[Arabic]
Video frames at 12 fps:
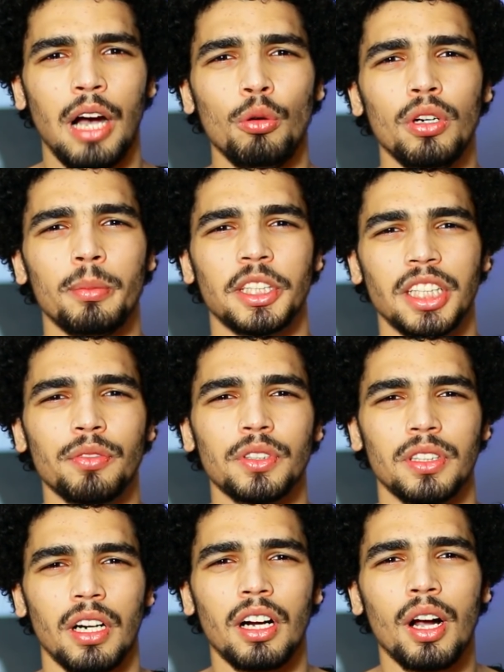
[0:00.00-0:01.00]
أول ما
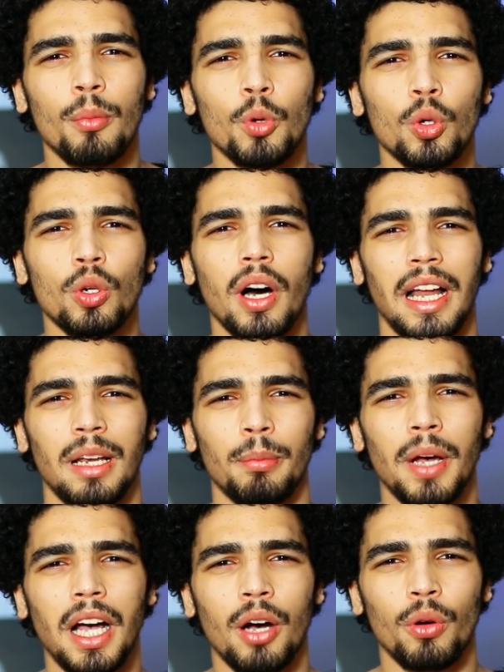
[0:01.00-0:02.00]
شافت رقمه
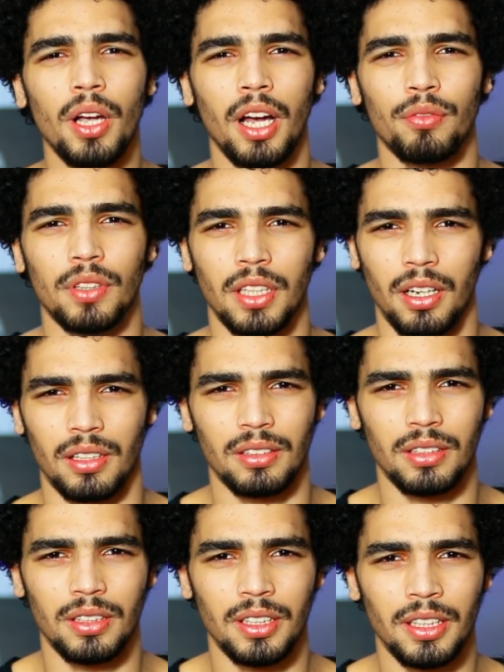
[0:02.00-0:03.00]
قلبها وقع في الأرض